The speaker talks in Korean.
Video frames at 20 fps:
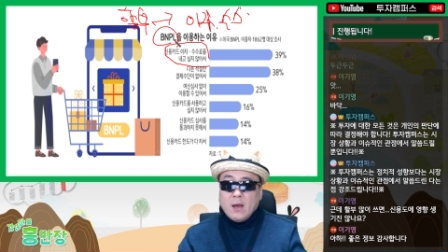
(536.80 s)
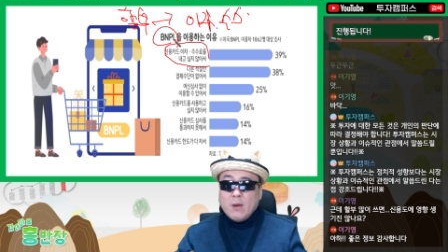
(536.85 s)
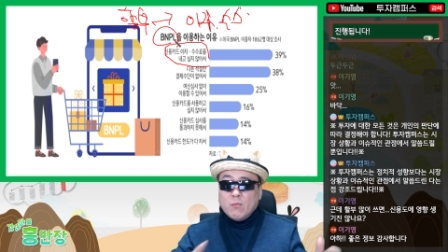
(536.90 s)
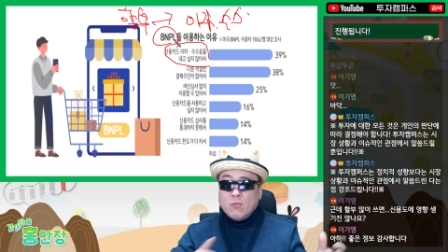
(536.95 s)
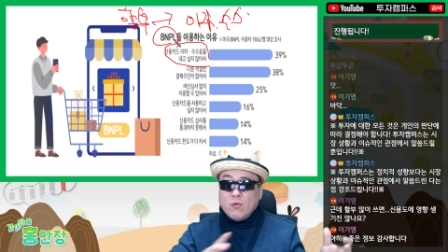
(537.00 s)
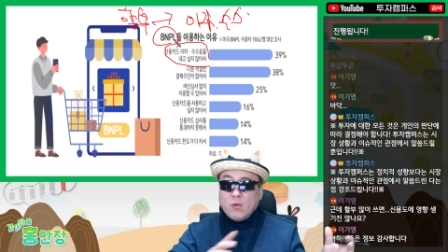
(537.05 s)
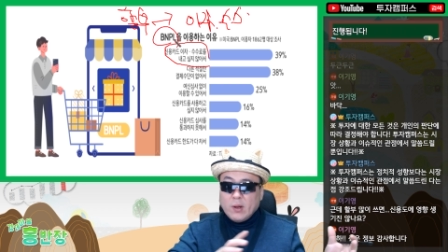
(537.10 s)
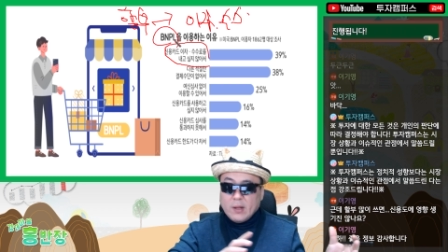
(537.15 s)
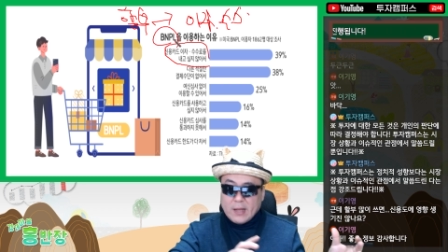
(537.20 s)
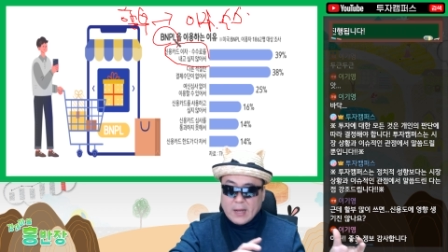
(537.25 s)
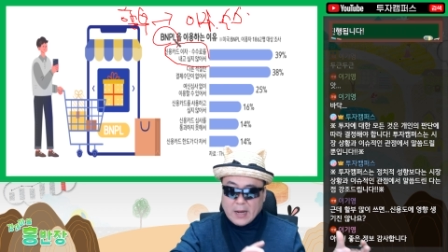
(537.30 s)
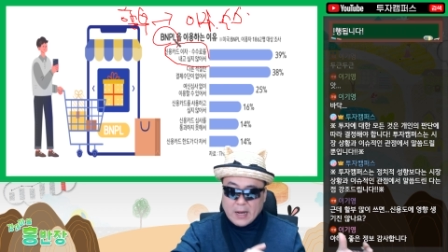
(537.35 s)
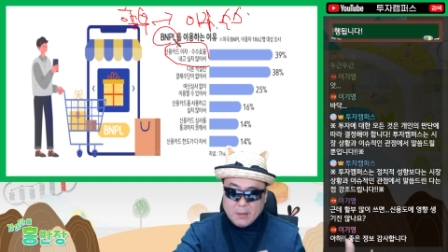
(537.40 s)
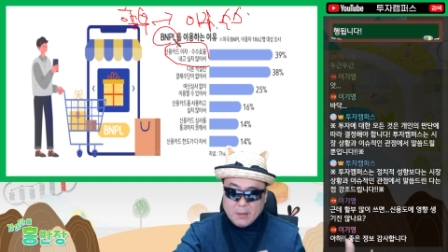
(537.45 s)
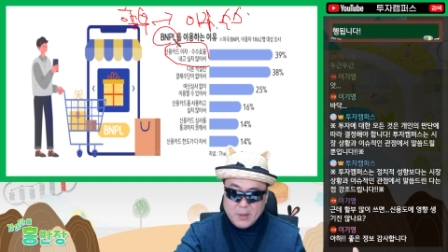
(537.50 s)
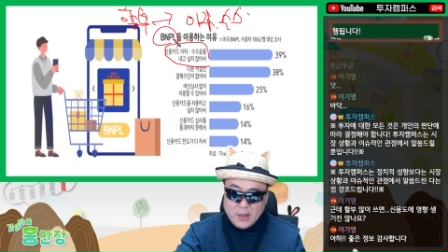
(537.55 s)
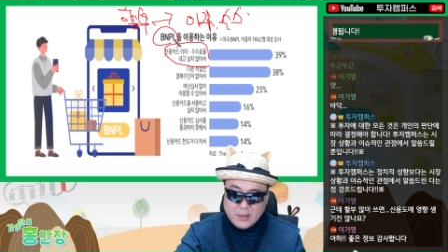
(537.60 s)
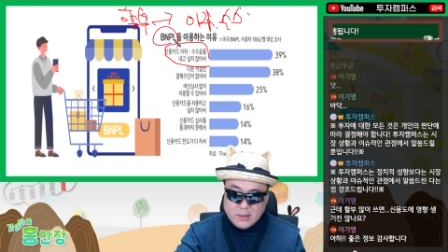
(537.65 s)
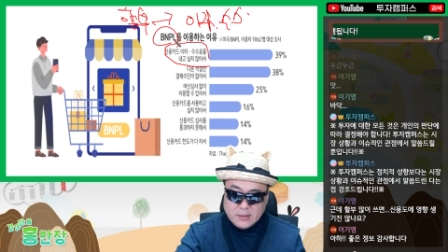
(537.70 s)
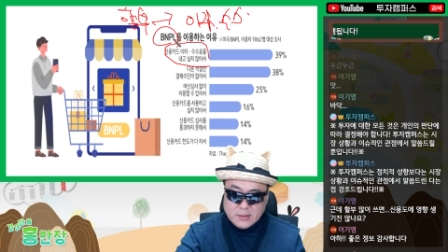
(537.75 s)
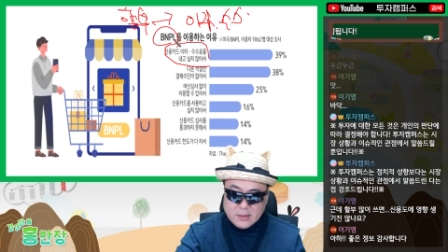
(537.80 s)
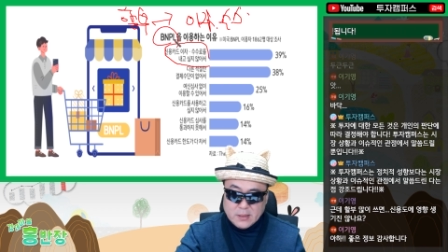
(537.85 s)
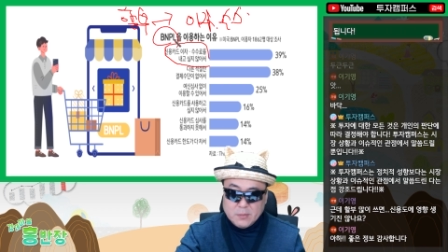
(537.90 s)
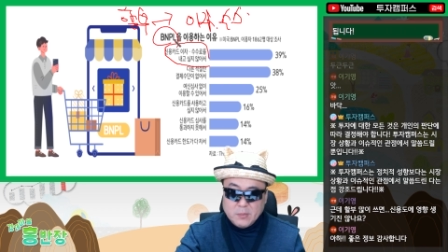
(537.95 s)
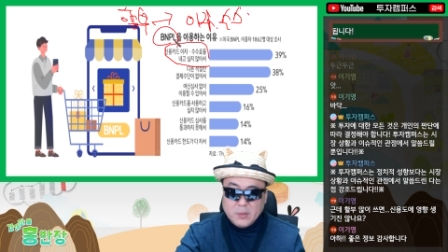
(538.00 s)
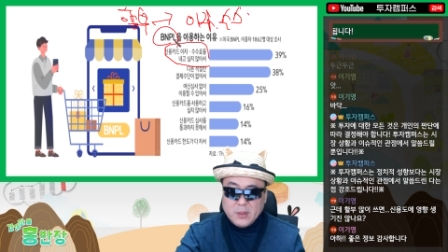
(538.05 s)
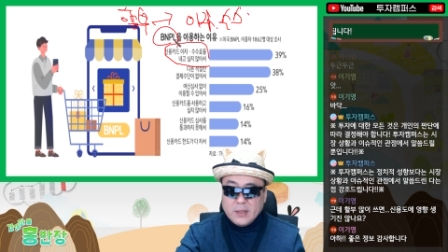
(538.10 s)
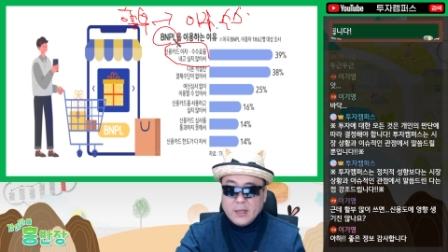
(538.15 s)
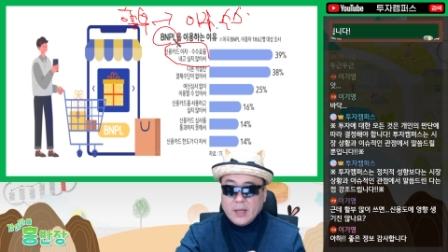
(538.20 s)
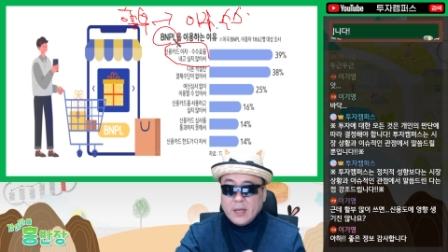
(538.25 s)
물론
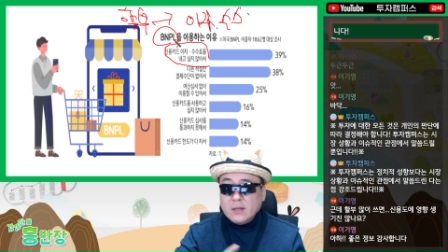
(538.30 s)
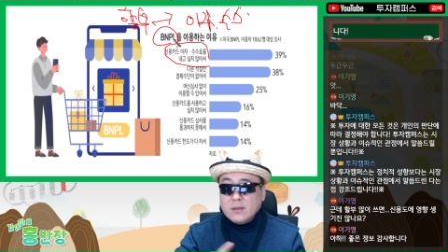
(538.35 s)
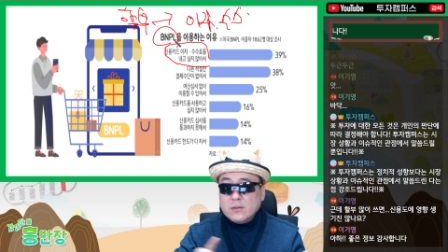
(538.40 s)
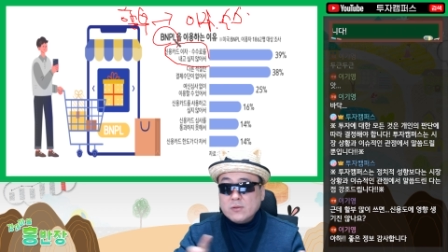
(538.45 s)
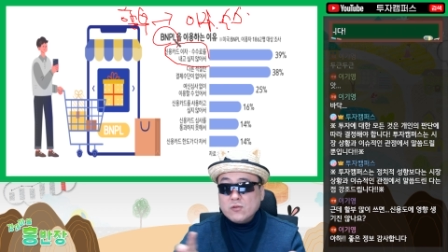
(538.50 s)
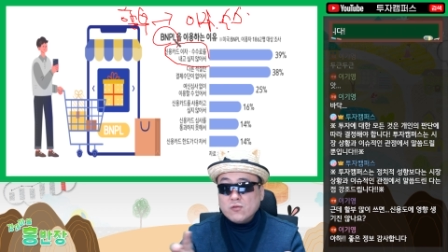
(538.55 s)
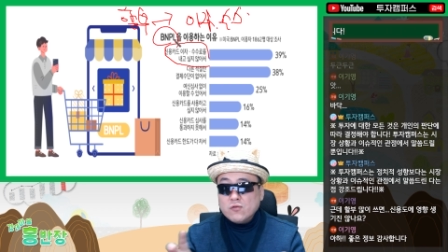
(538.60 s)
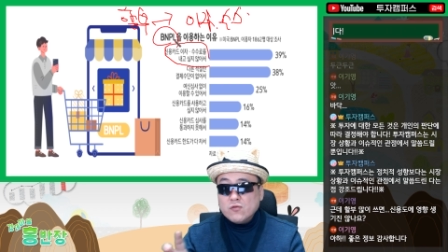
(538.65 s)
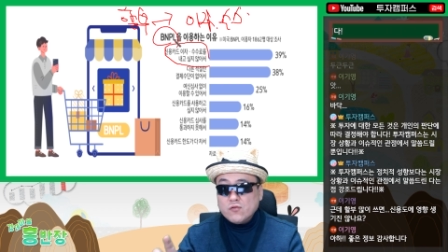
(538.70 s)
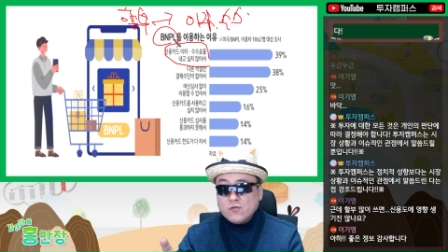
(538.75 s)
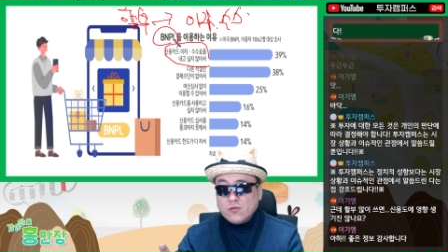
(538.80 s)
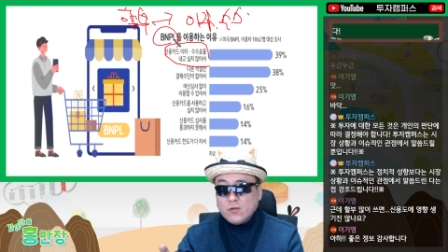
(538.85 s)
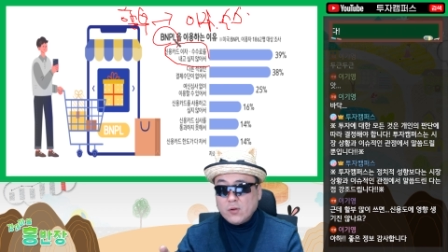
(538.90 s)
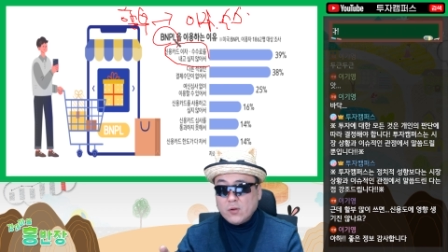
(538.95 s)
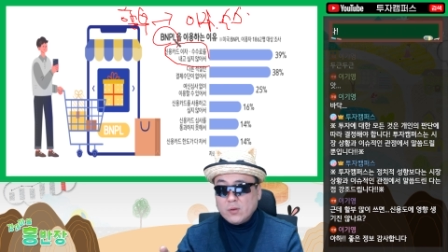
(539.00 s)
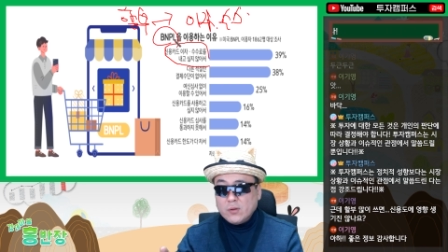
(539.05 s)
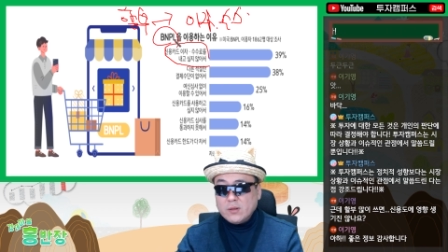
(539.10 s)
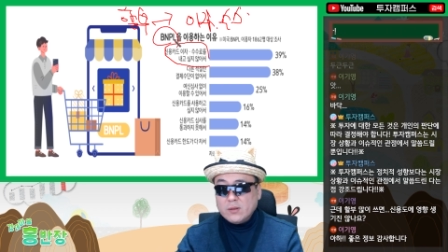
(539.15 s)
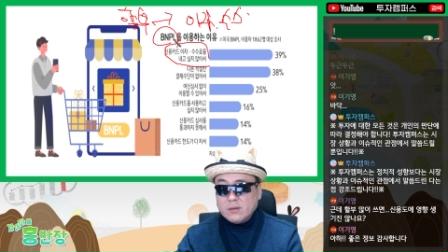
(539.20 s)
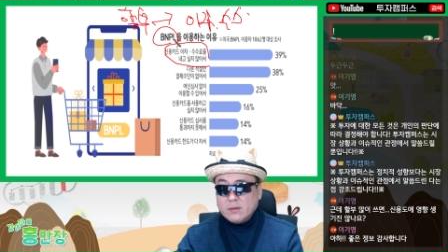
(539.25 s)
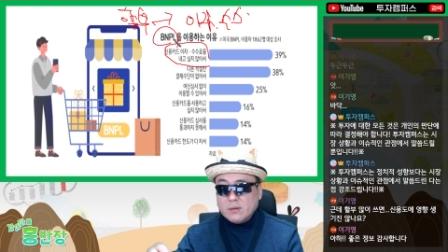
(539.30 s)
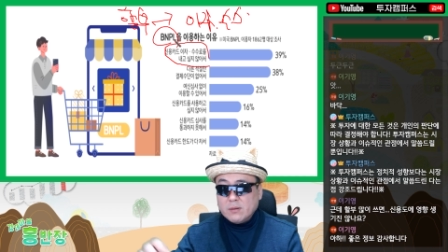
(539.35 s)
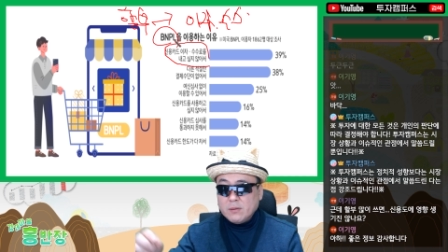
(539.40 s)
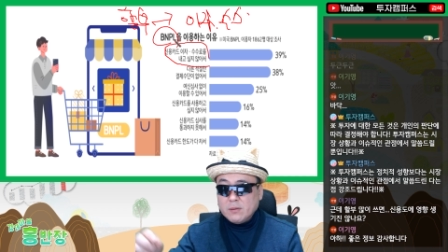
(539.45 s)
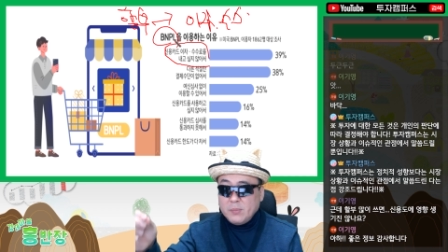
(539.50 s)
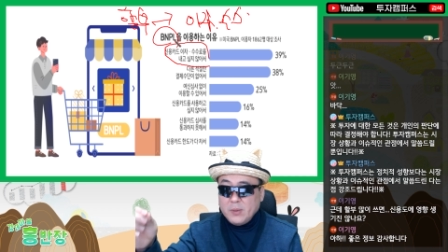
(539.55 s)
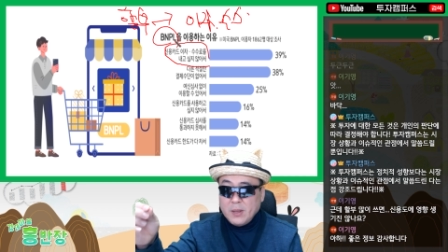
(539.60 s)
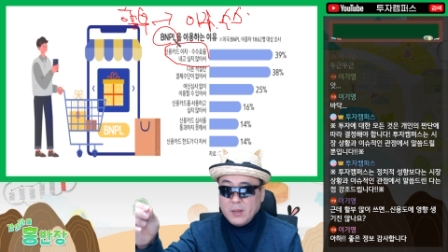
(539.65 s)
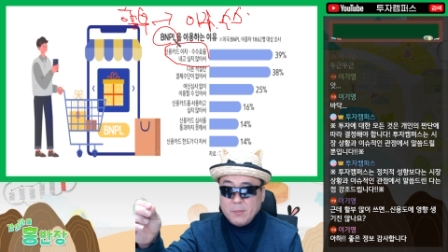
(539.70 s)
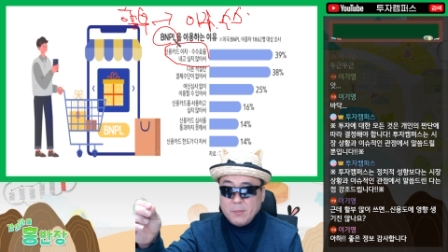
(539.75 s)
가맹점이 내는 수수료는
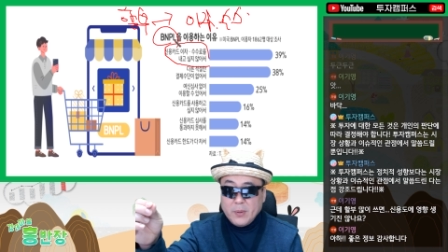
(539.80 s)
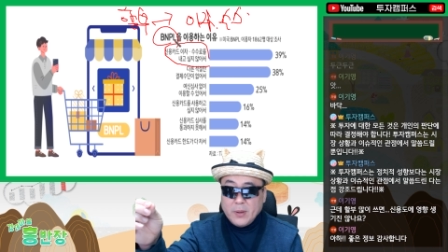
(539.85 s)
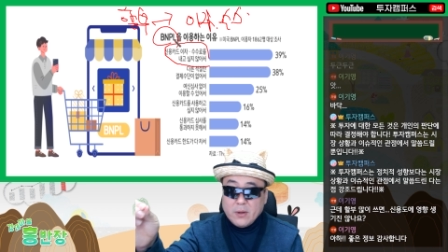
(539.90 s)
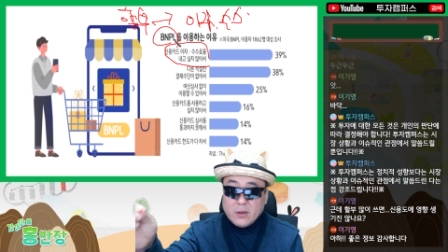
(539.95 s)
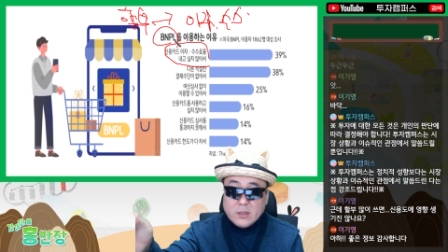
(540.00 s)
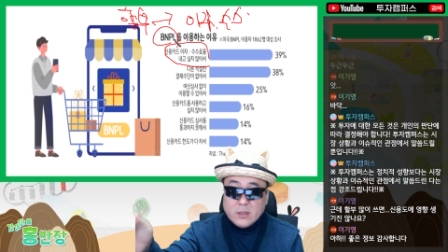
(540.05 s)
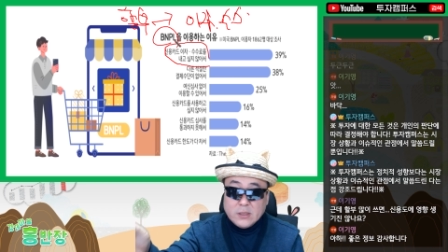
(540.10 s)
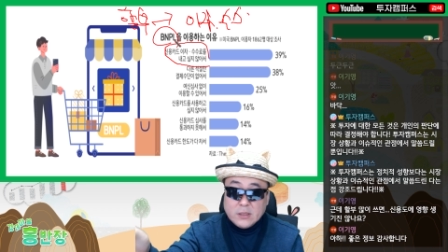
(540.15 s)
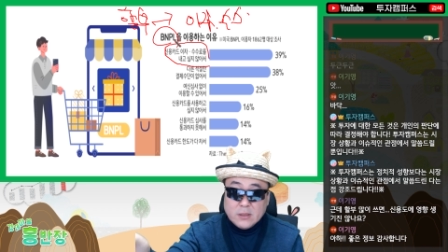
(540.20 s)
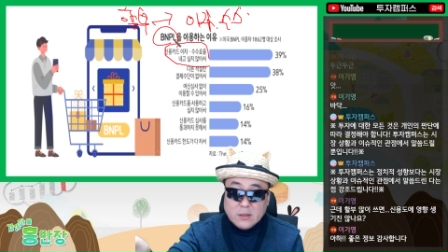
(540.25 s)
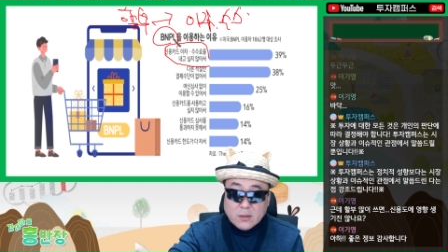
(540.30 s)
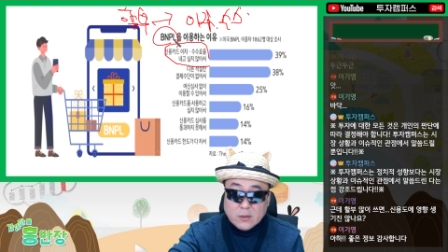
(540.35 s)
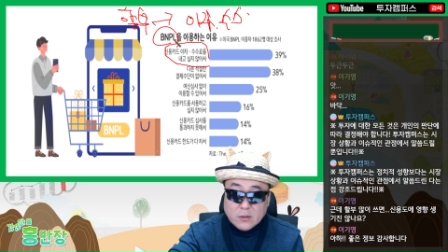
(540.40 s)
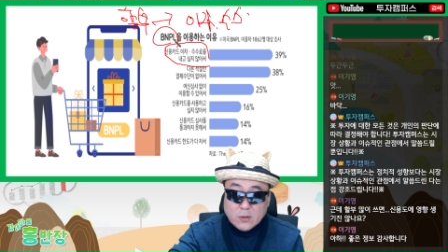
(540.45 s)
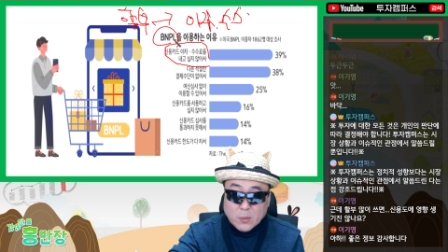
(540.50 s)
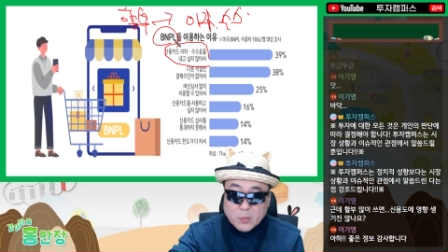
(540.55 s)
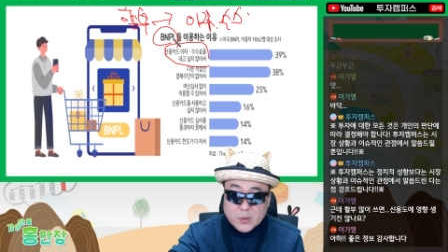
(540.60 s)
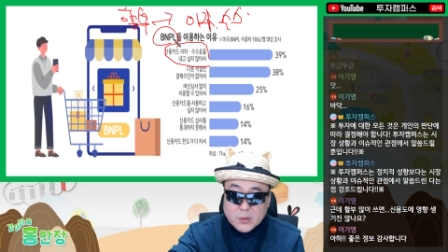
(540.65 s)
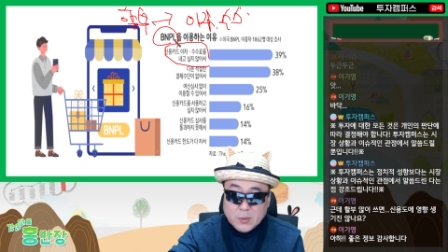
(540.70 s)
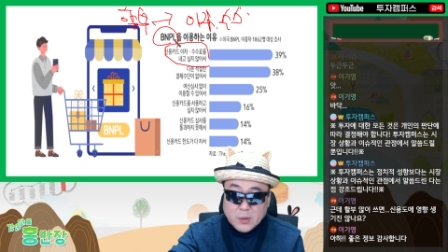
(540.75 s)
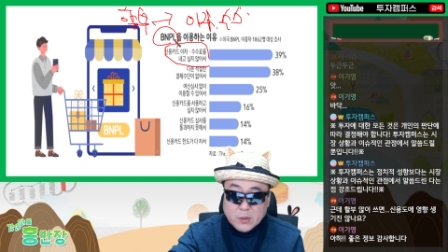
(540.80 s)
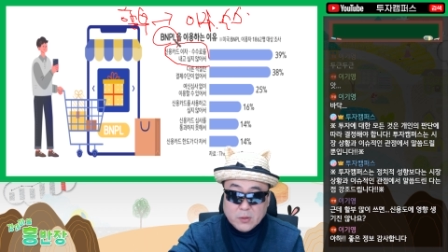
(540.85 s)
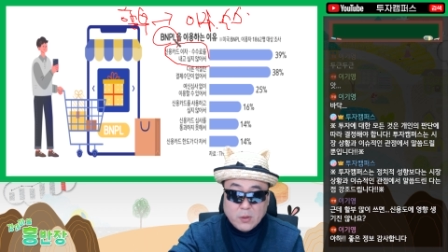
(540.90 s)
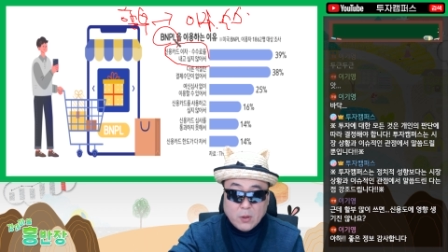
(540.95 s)
BNPL이 훨씬 더 높습니다.